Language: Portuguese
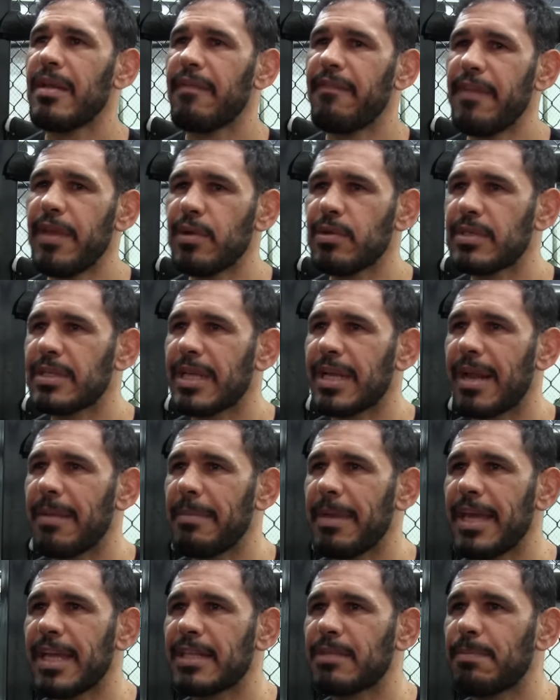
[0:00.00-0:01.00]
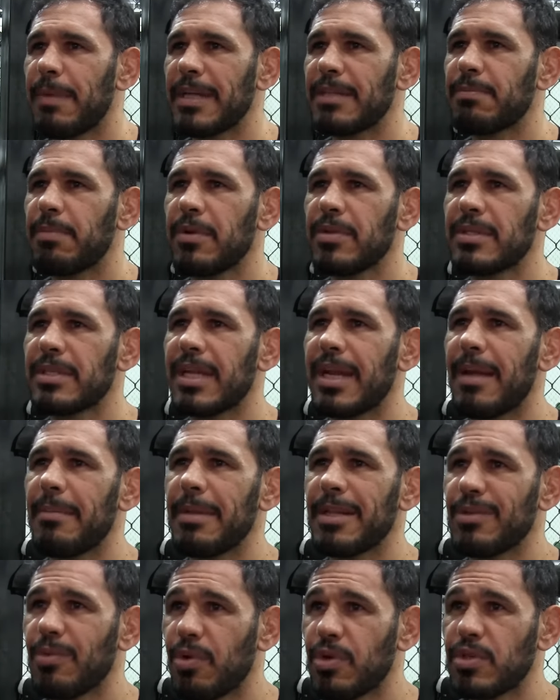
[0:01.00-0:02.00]
viu o treinamento, participou do
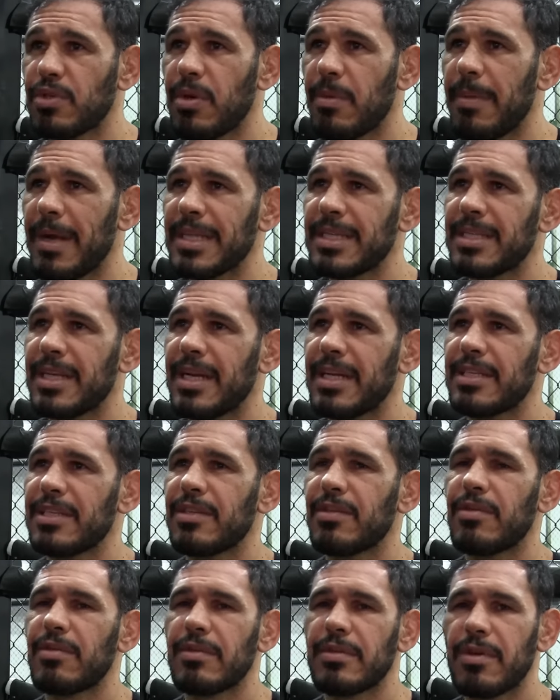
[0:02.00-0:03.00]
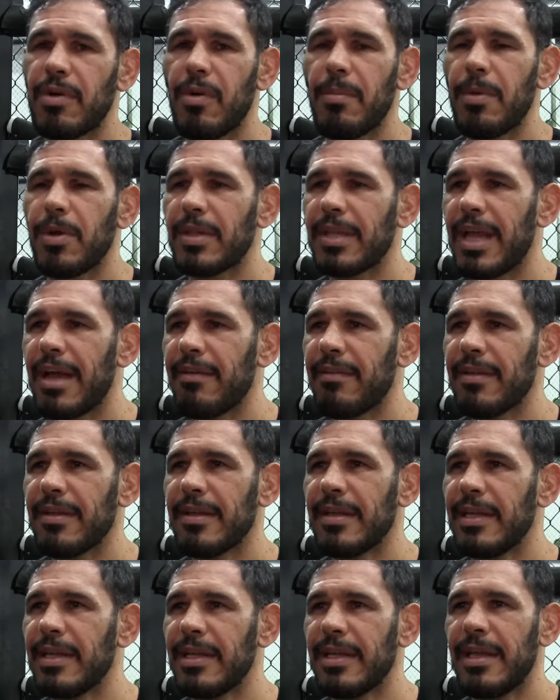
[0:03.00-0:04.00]
treinamento, gostou bastante de como eu estava
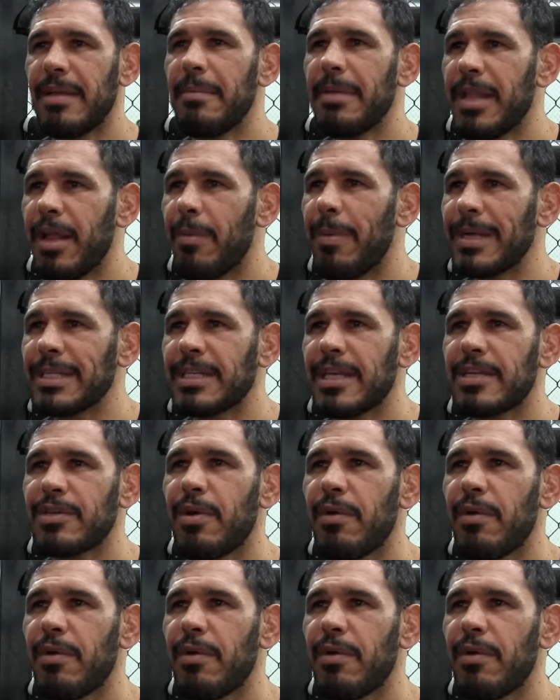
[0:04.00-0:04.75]
e me deu bastante